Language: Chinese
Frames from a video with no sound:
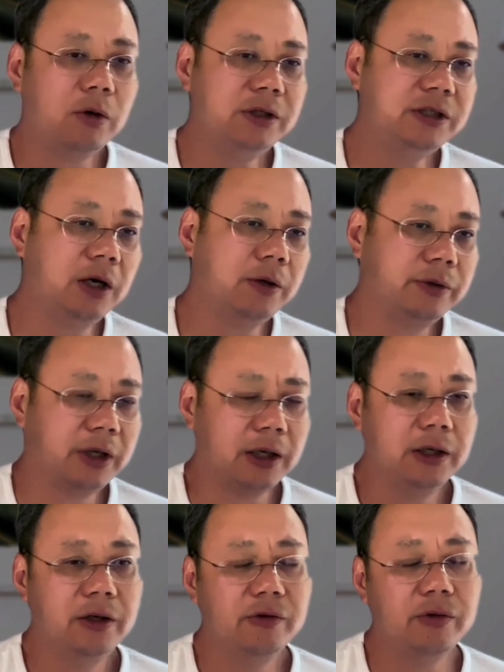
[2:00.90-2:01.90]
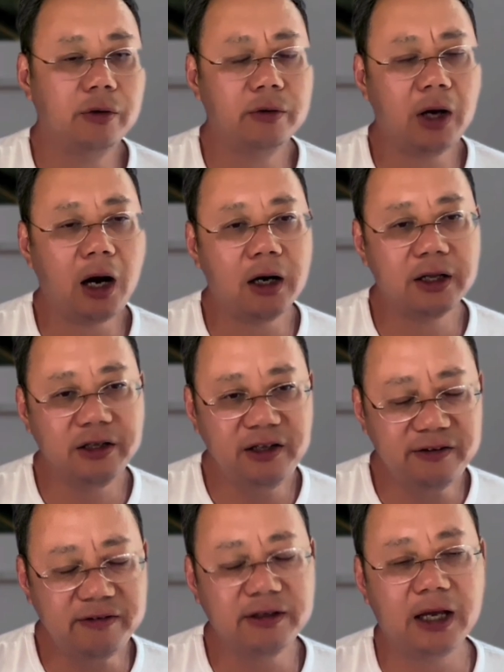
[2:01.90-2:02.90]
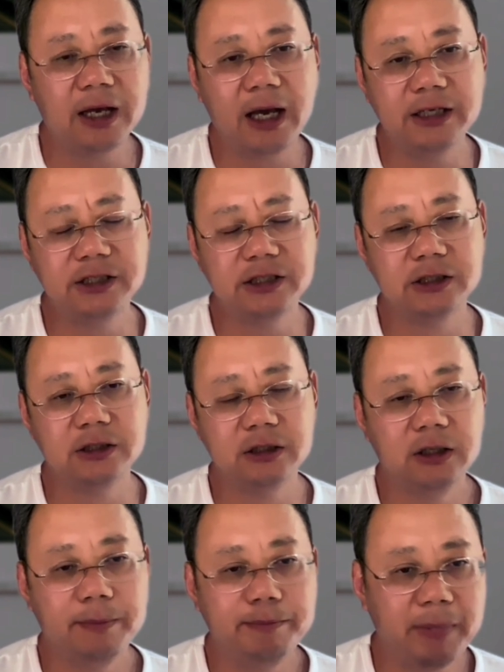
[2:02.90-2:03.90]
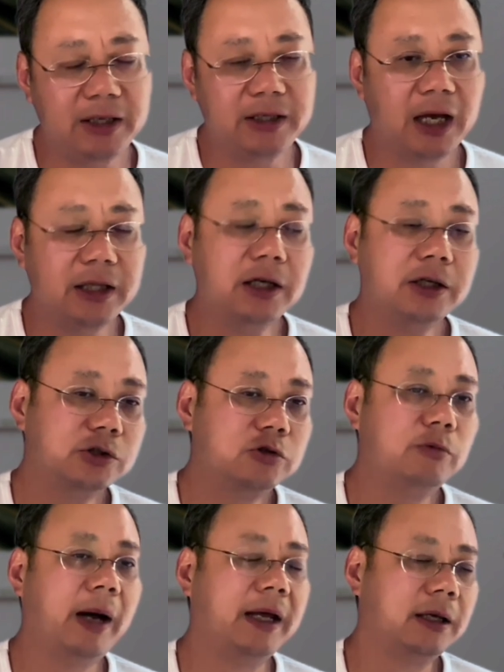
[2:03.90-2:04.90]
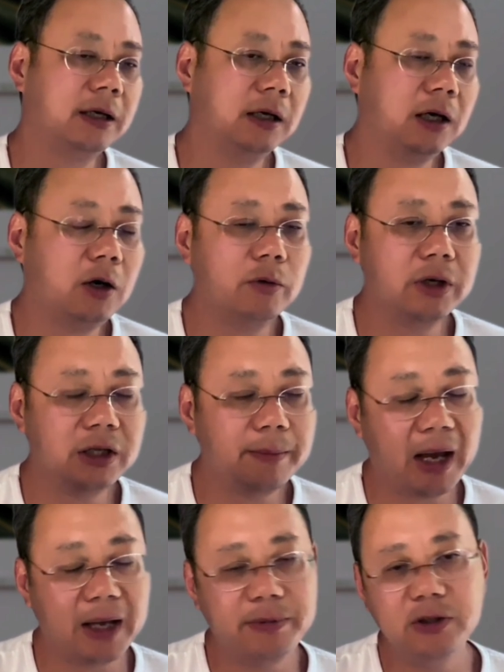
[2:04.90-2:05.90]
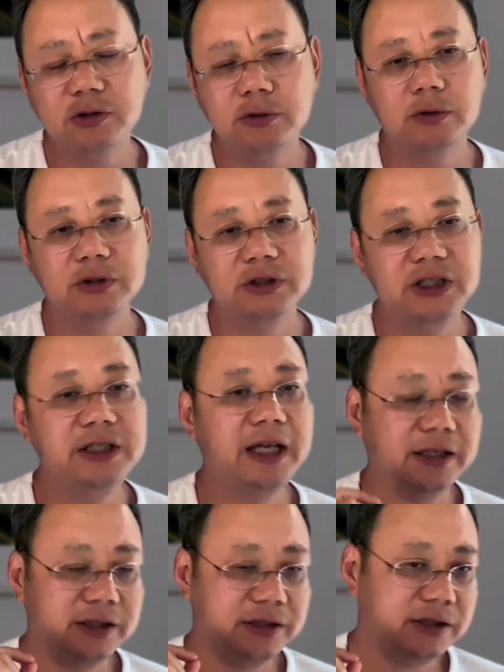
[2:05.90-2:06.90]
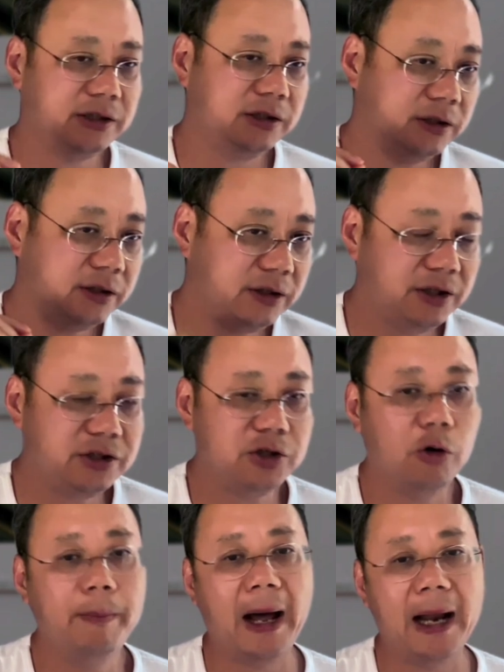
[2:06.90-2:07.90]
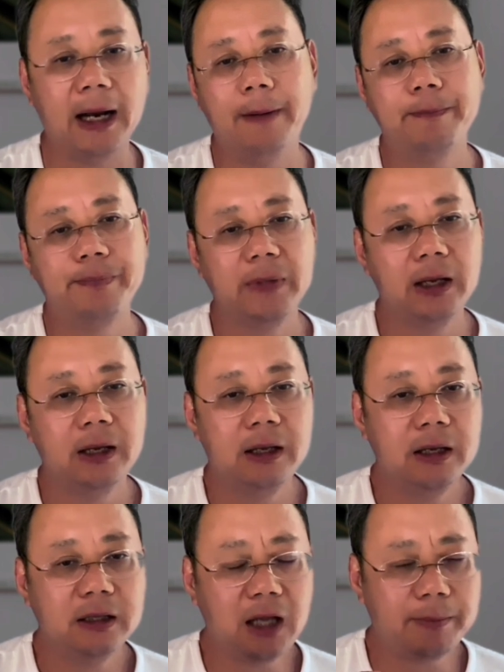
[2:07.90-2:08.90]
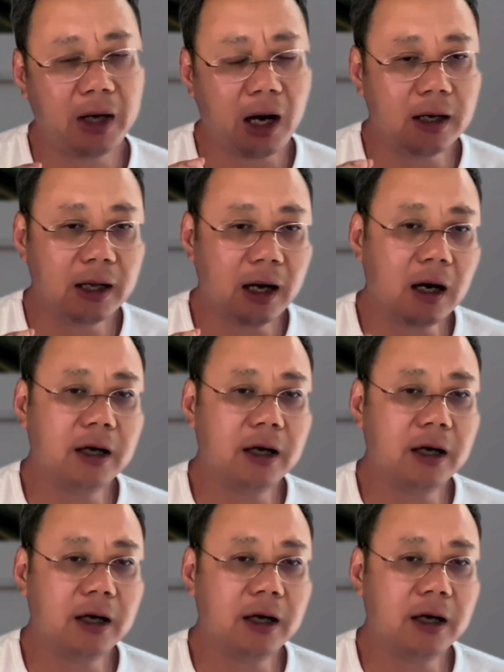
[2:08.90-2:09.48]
教育呢，从二零一四年开始，每年呢出版一个后人的白皮书，今年呢是第九版了。那么二零二二